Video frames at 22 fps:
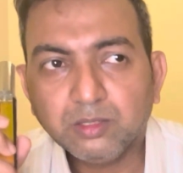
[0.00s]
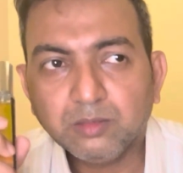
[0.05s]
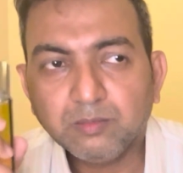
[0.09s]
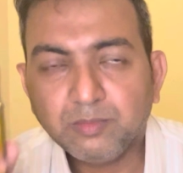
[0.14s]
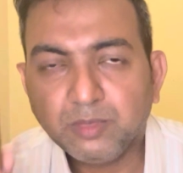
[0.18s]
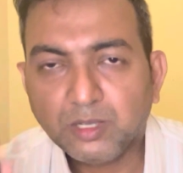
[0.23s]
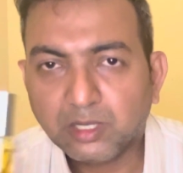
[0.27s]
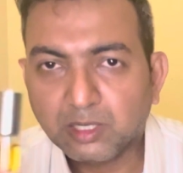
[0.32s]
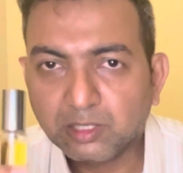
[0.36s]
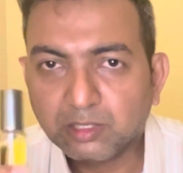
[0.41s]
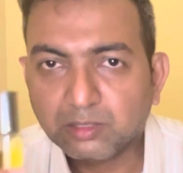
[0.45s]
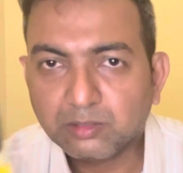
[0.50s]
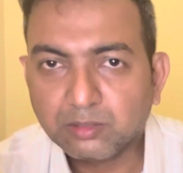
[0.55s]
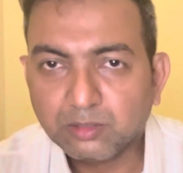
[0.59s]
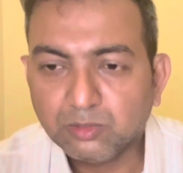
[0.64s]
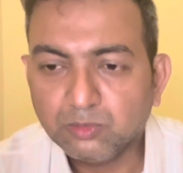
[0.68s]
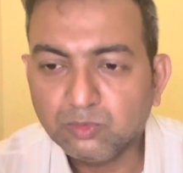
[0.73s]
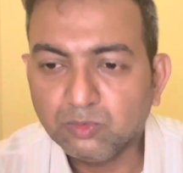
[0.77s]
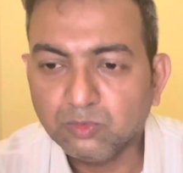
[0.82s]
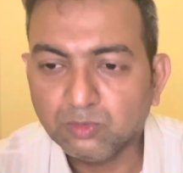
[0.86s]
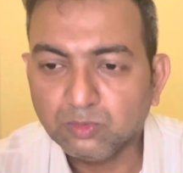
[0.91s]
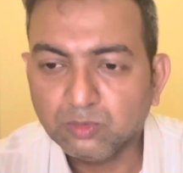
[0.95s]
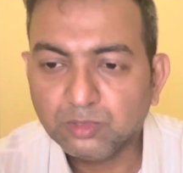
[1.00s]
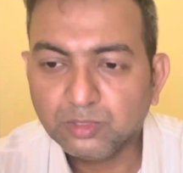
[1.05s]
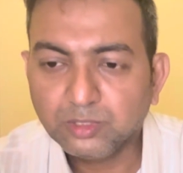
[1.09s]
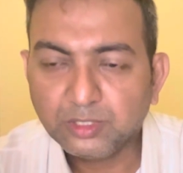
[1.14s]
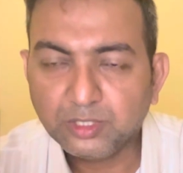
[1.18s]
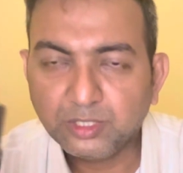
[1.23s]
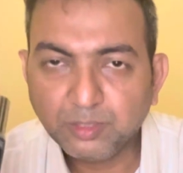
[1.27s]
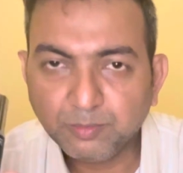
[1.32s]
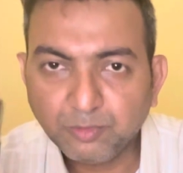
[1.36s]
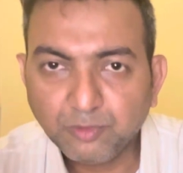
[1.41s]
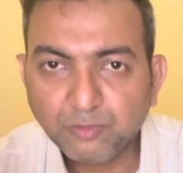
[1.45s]
मैं अगर कहूँ
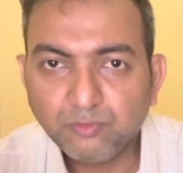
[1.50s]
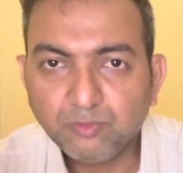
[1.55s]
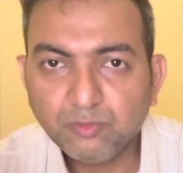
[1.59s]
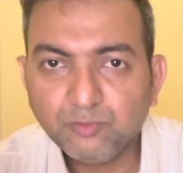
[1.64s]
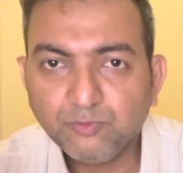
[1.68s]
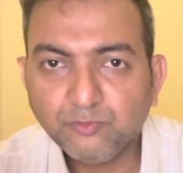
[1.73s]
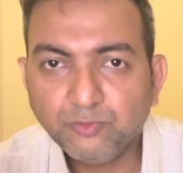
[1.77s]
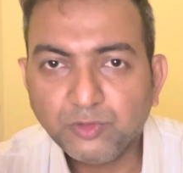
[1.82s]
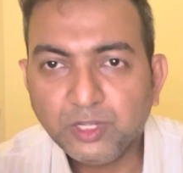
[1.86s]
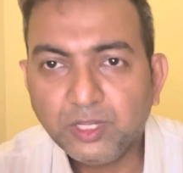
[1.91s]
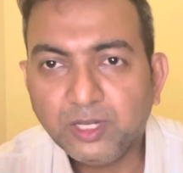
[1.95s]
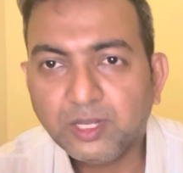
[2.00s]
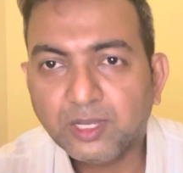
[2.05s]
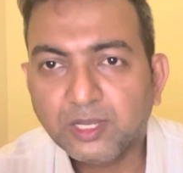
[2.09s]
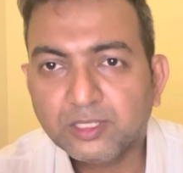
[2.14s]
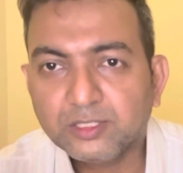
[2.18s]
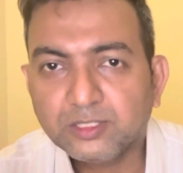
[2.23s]
ये परफ्यूम वही लगा